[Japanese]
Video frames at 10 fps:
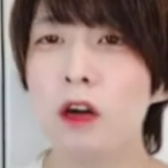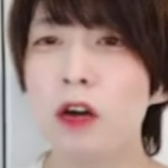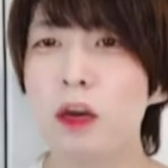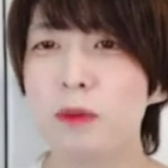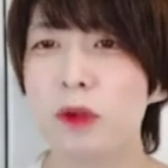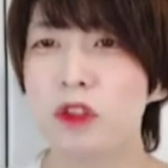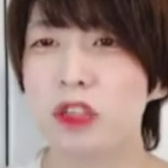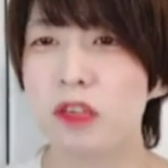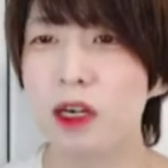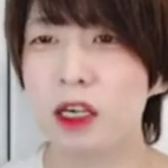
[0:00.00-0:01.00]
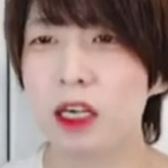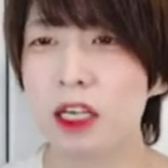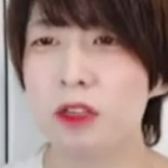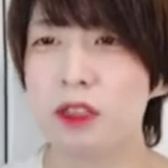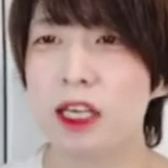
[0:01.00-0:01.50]
本発表中には下
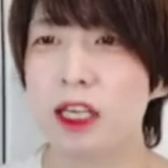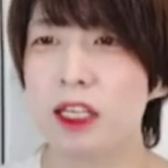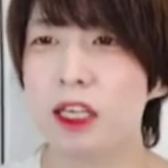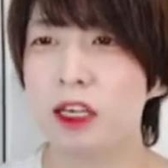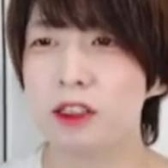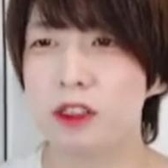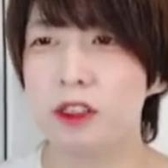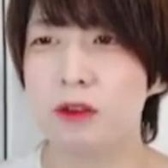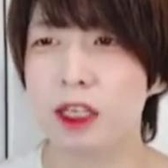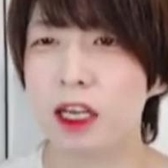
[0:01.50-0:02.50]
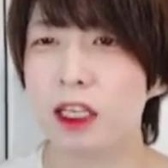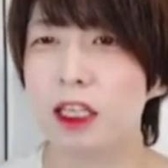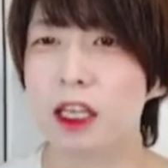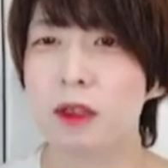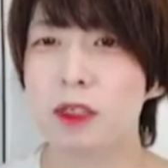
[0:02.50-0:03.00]
記の製品に関する話題が
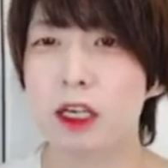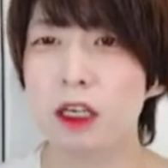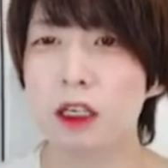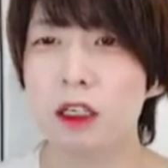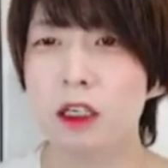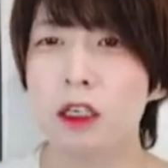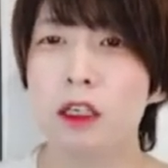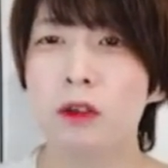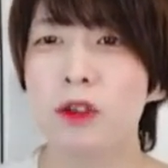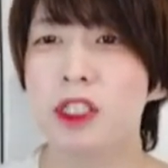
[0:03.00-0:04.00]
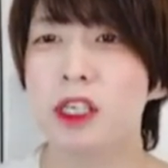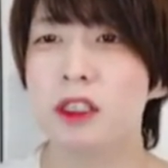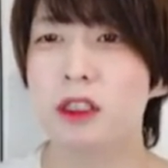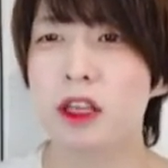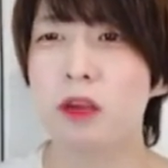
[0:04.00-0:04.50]
出てきますが、講師であ
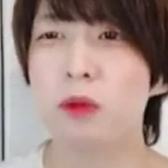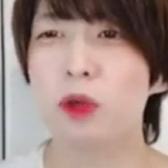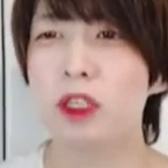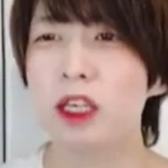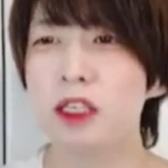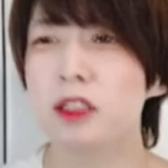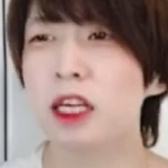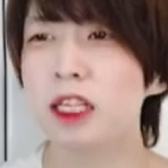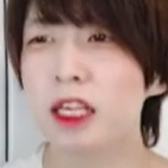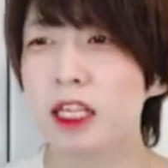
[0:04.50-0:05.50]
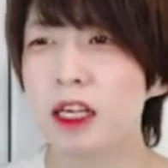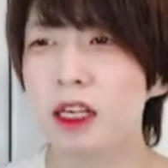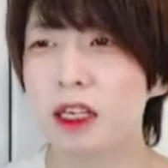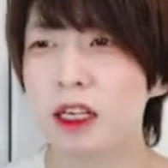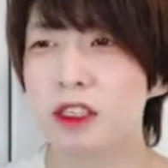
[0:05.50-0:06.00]
る内容を超えた具体的な
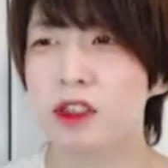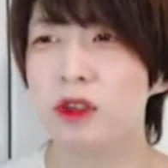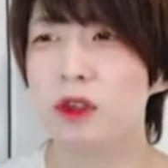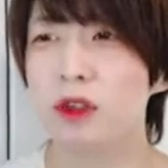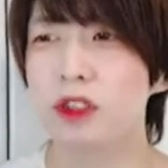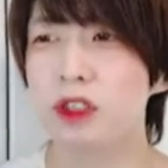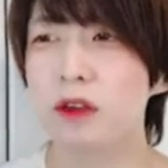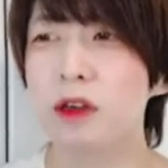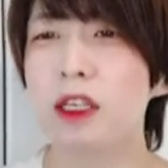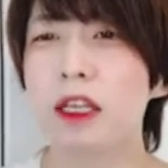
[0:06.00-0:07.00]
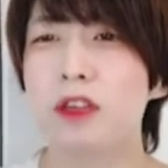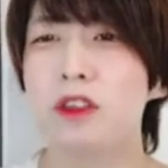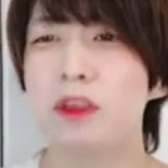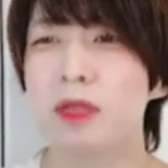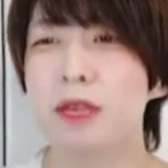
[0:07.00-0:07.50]
開発情報については言
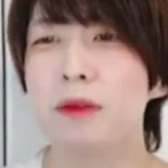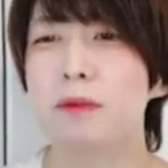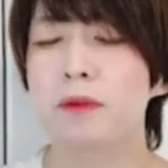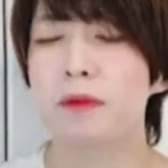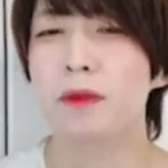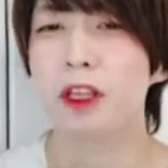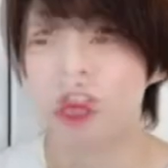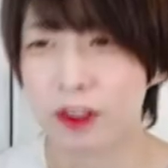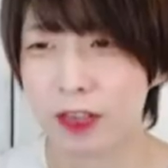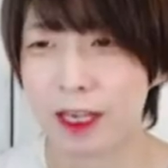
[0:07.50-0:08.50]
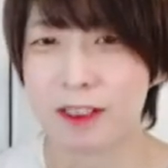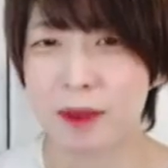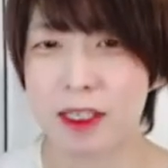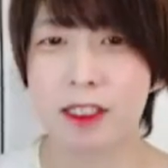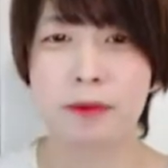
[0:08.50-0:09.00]
及しません。よろしくお願いしま